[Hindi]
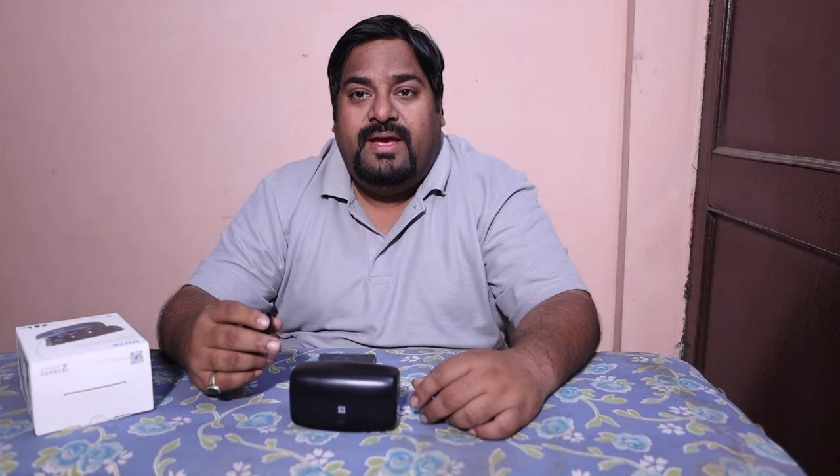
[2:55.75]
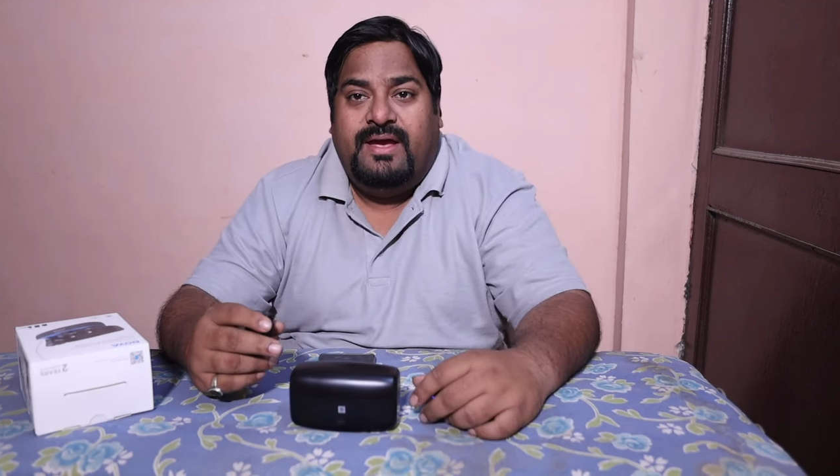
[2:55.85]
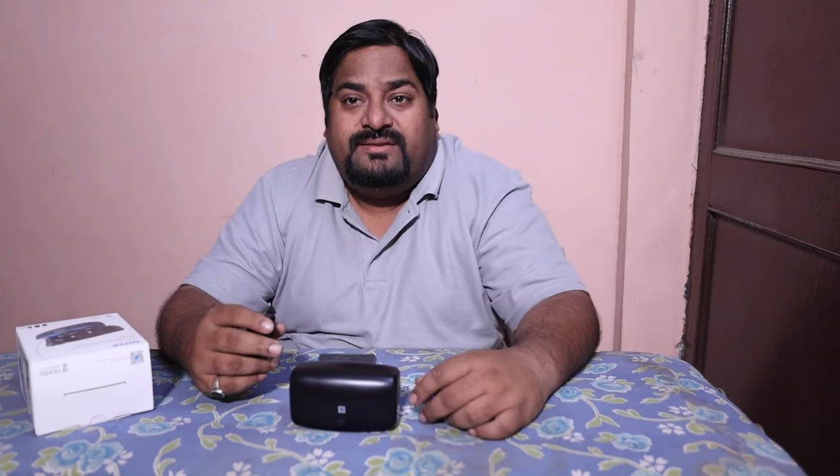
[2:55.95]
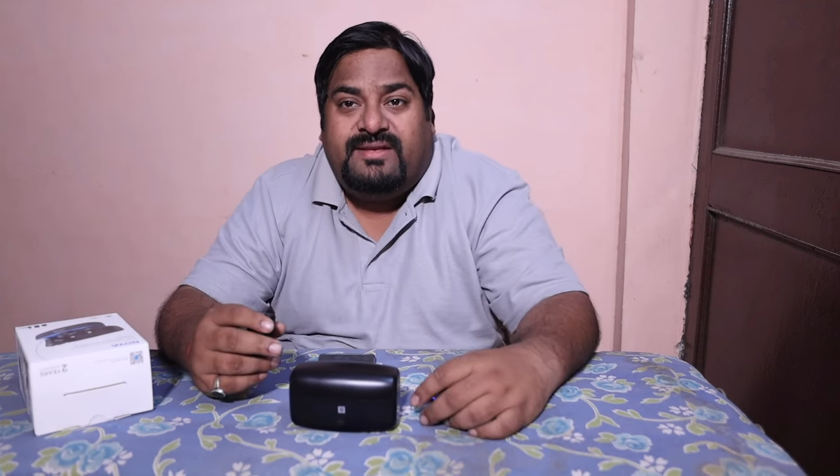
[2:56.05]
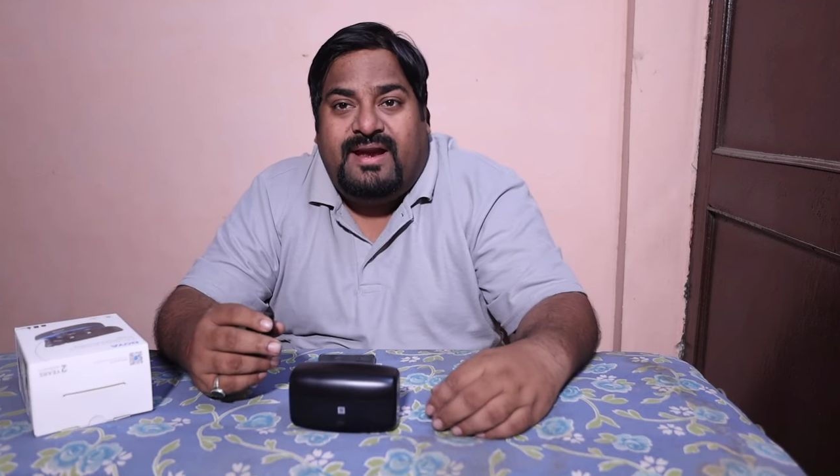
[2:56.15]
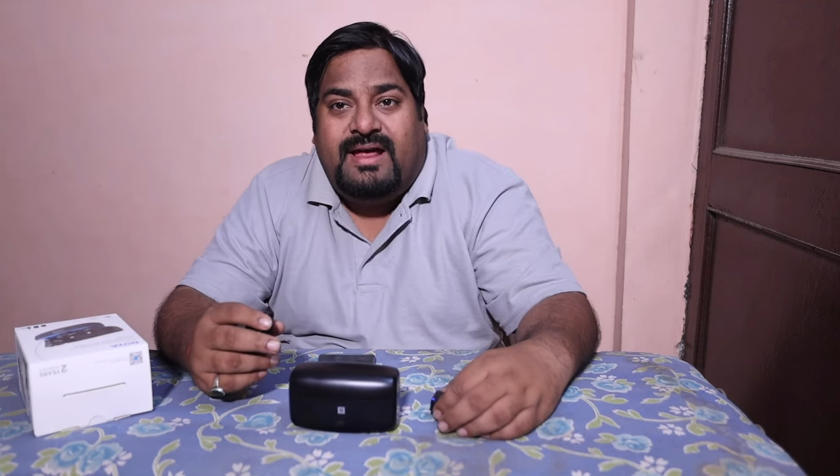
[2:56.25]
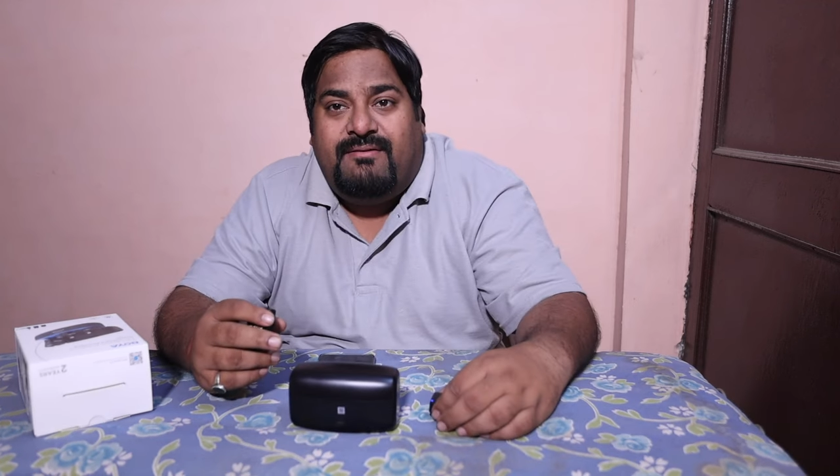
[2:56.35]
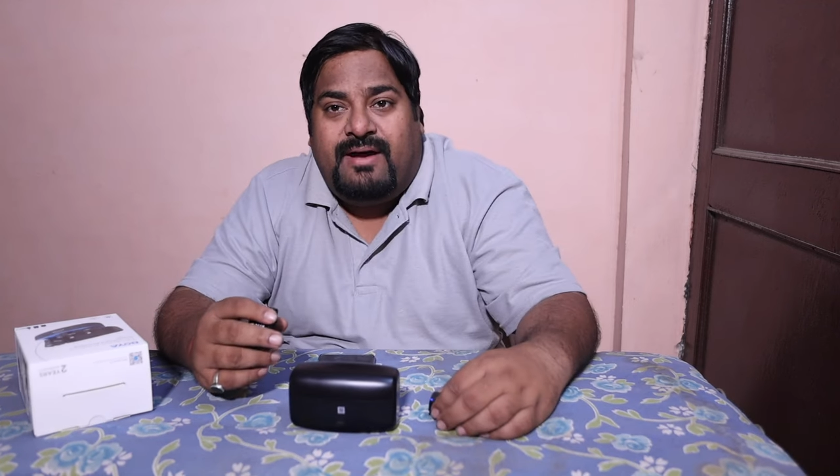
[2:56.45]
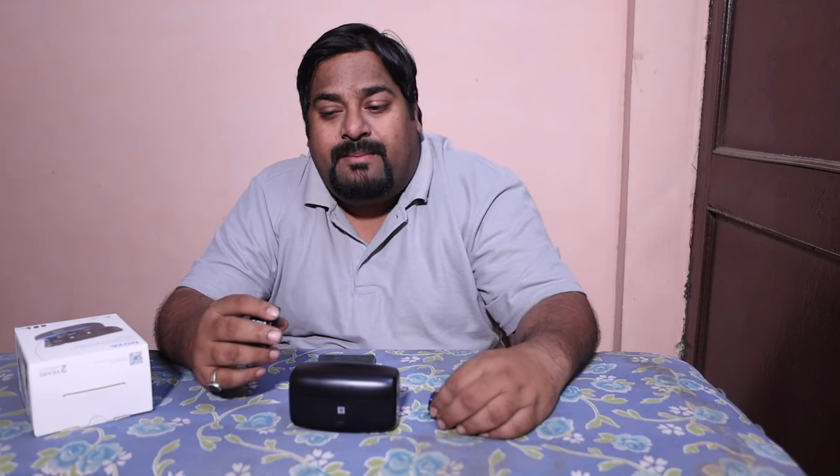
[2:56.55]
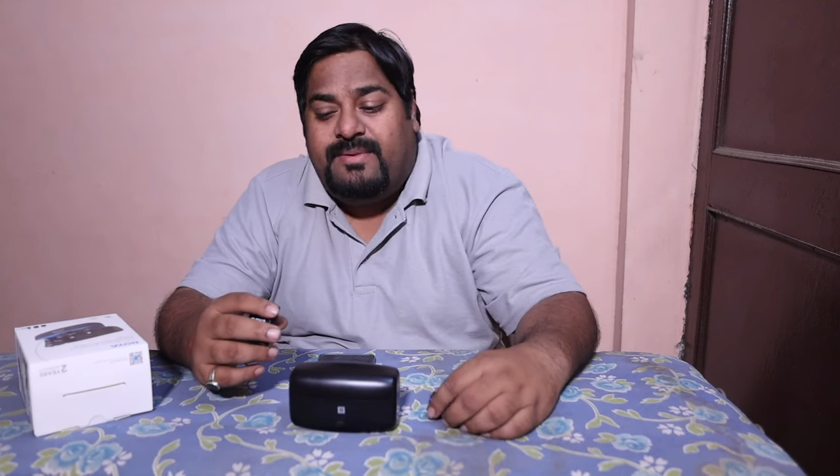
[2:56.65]
इसके
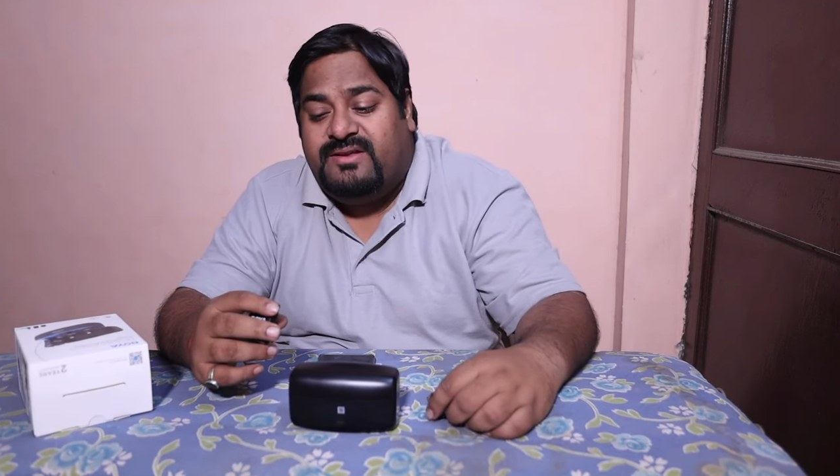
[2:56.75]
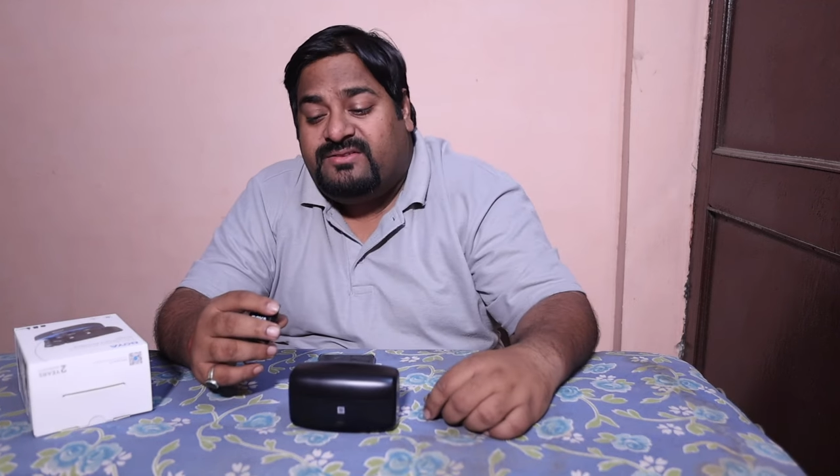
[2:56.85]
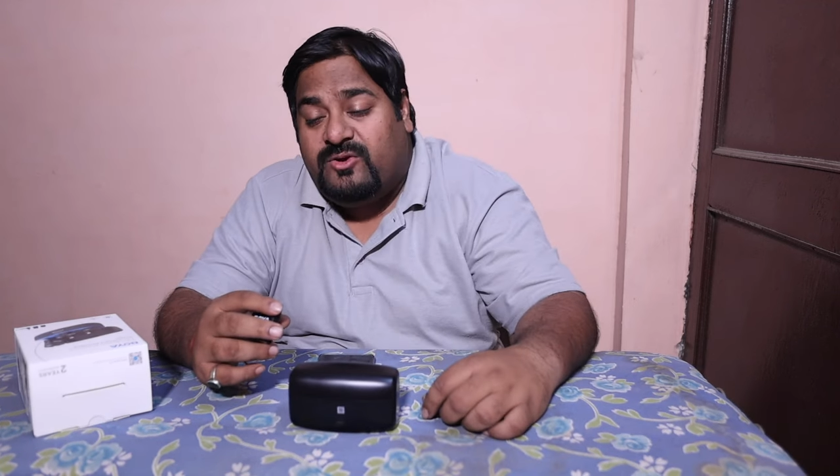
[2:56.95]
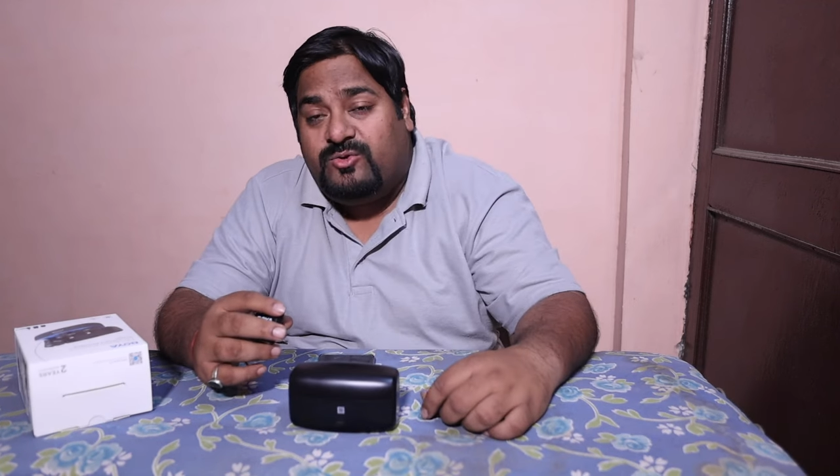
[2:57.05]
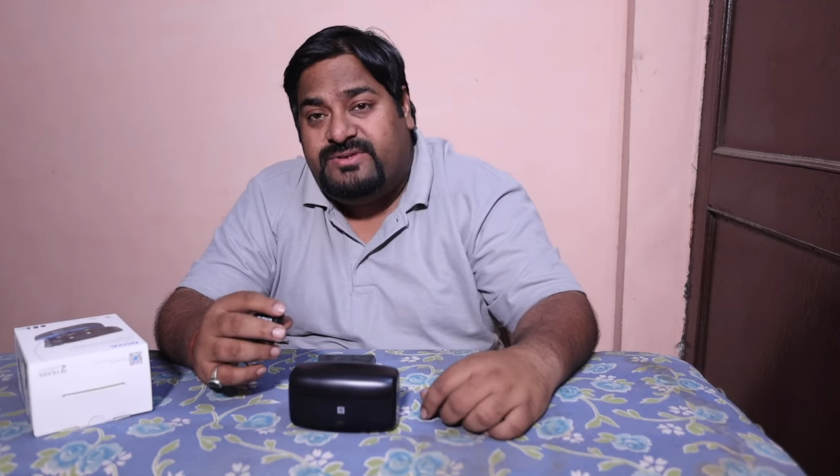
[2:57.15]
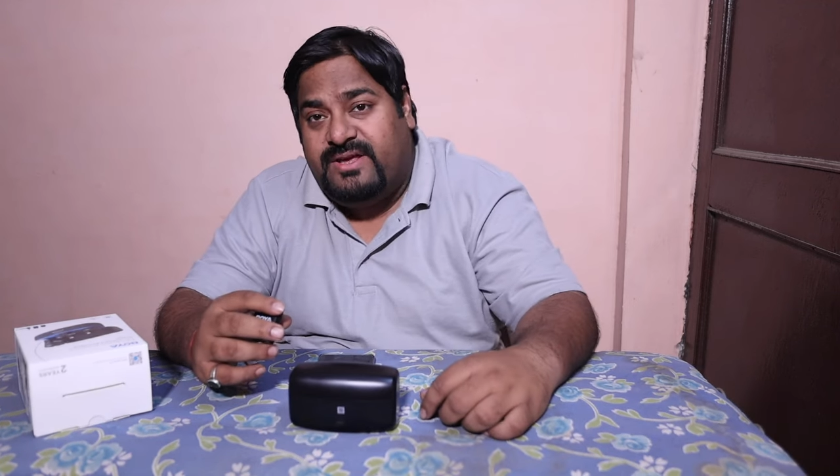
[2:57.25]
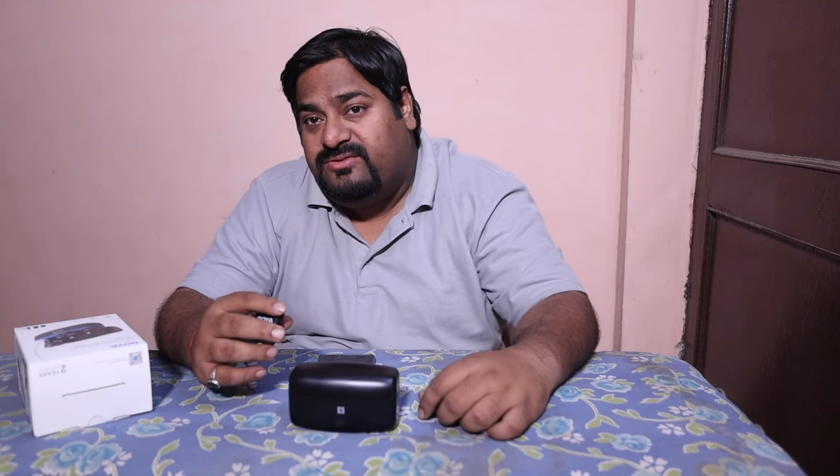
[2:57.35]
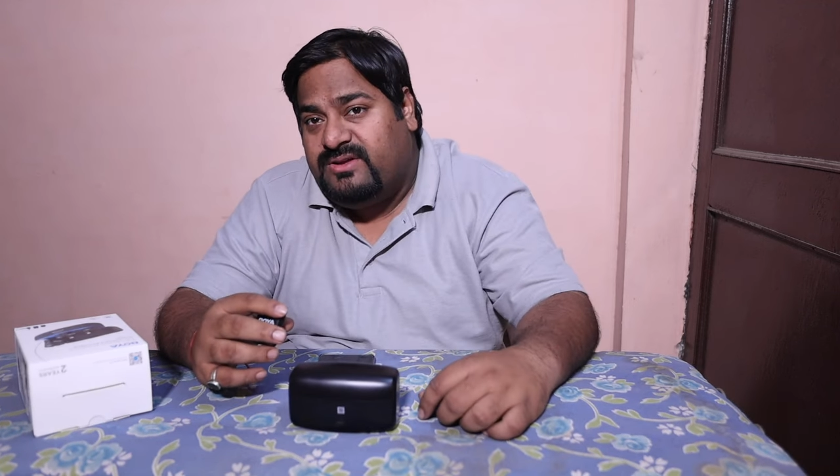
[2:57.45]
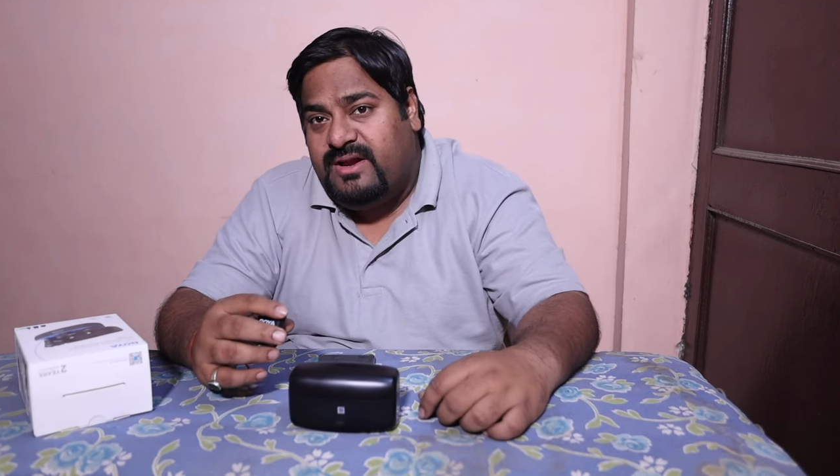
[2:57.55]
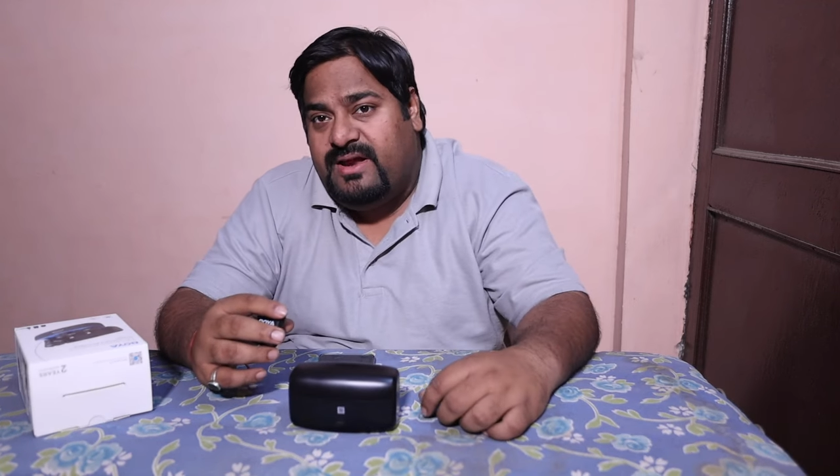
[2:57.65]
अलावा हमने इसके कुछ
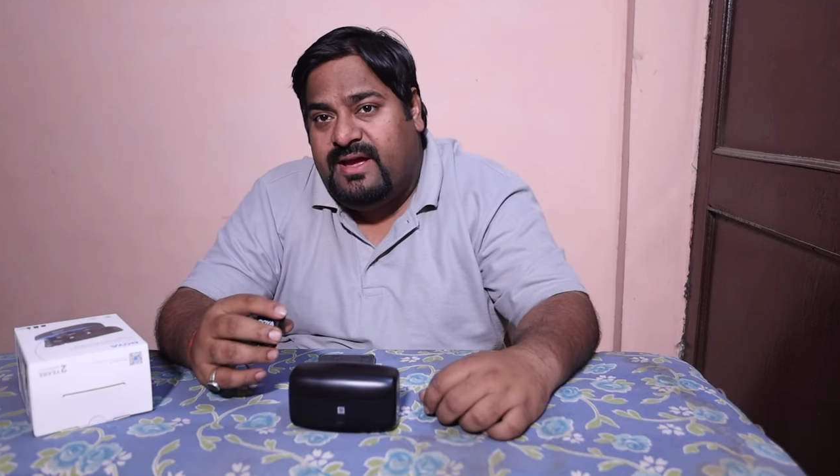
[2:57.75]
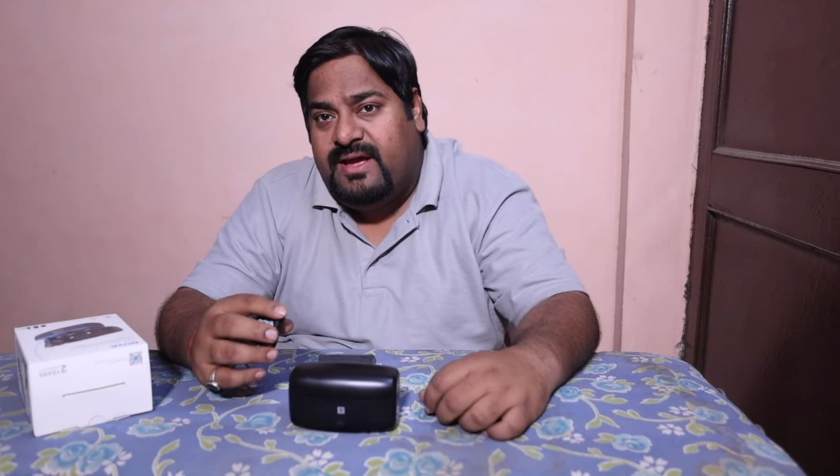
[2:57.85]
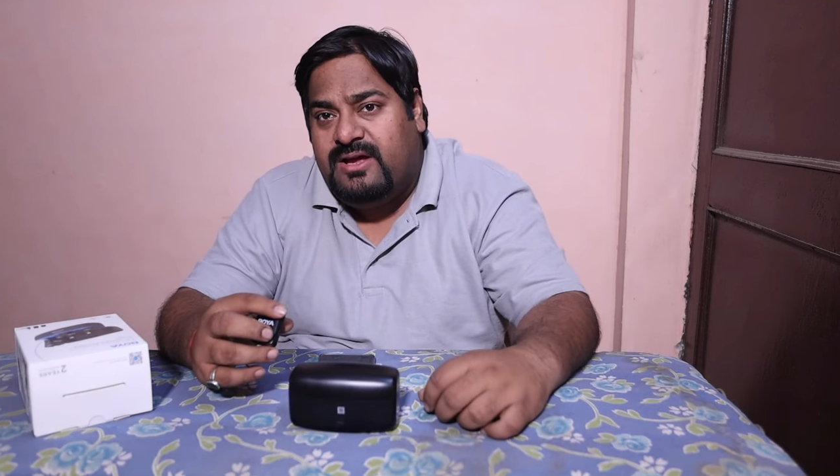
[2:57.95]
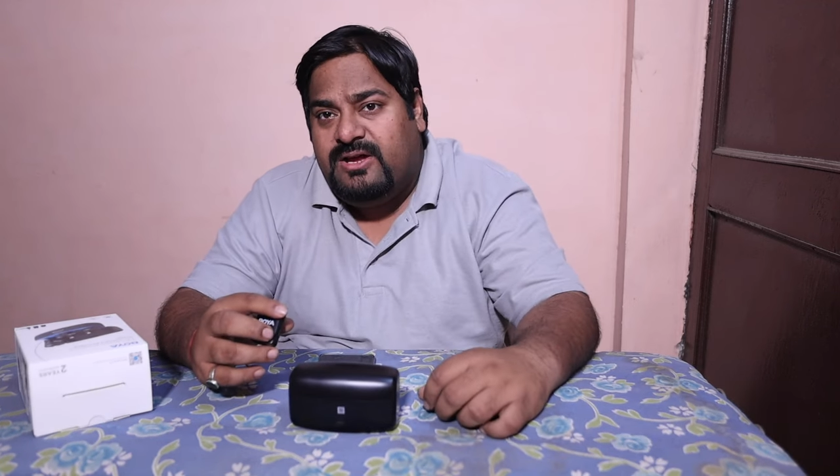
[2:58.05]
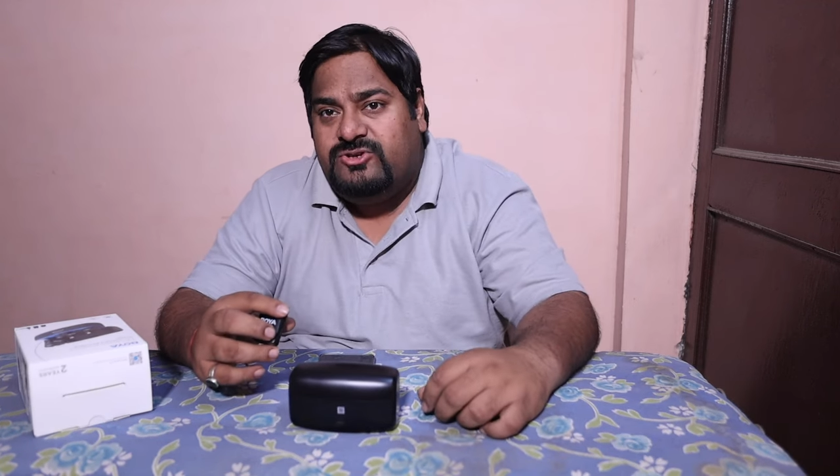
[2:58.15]
टेस्ट करे हैं